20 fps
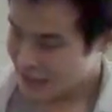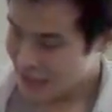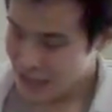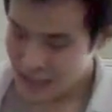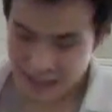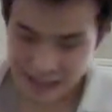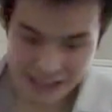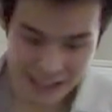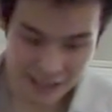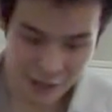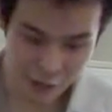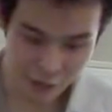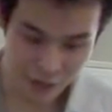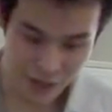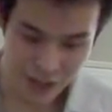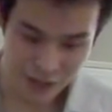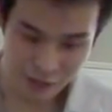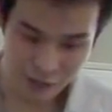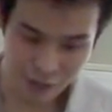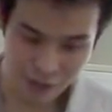データセット
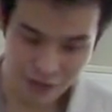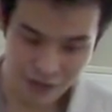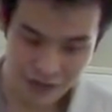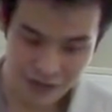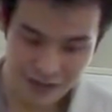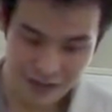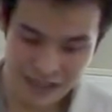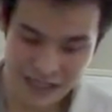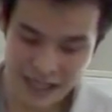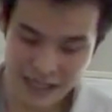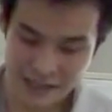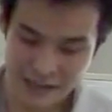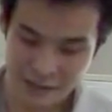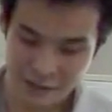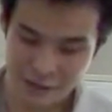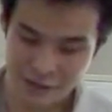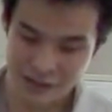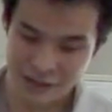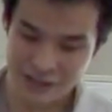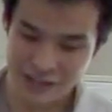B の
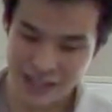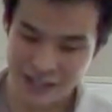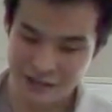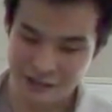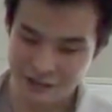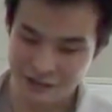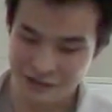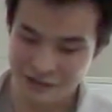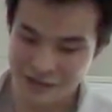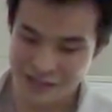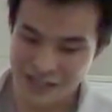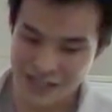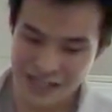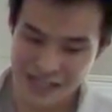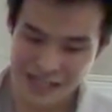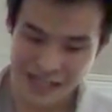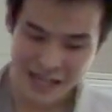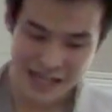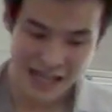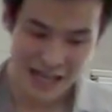263個のうち